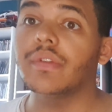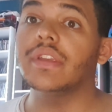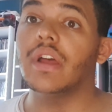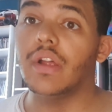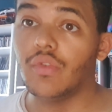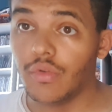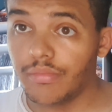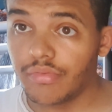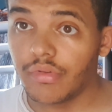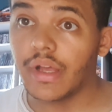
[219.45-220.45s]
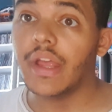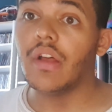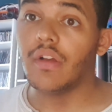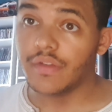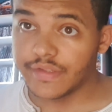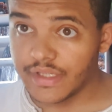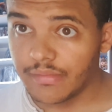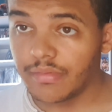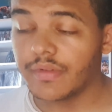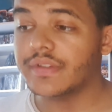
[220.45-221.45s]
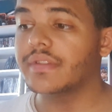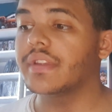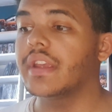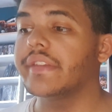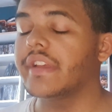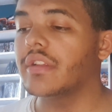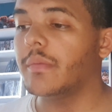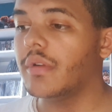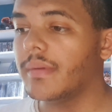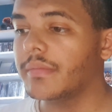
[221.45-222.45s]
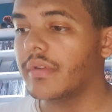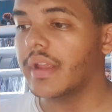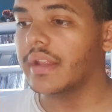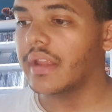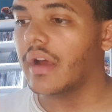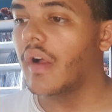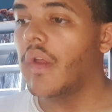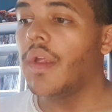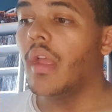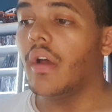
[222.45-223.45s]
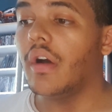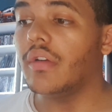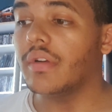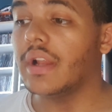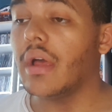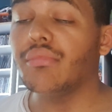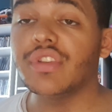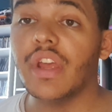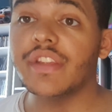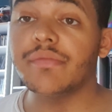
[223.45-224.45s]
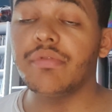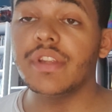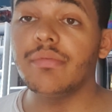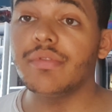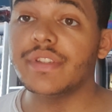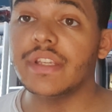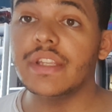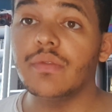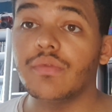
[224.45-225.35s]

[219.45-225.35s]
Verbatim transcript: Donc il y a le Blu-ray en Steelbooks, qui est exactement le même que le 4K, en Leclerc, mais qui est indisponible aussi.